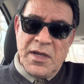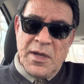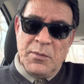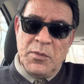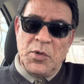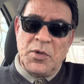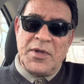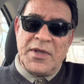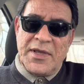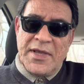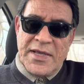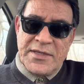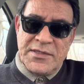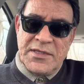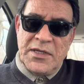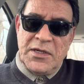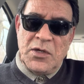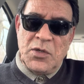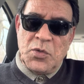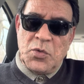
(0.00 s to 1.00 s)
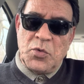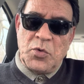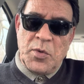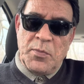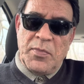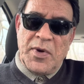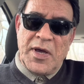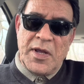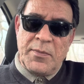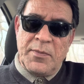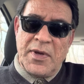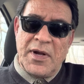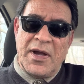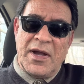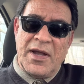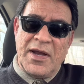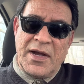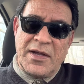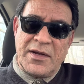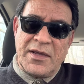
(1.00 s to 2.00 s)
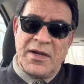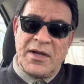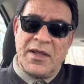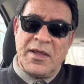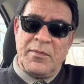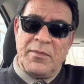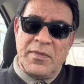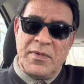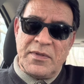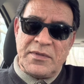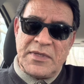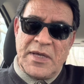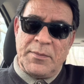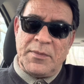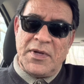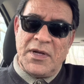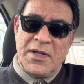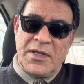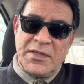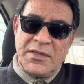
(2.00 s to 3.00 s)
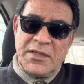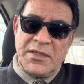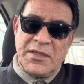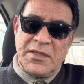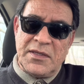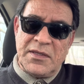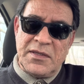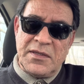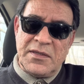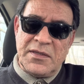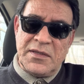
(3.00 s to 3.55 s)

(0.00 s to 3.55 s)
हम लोग कैसे इन लोगों को बार बार इलेक्ट करके सामने लाते हैं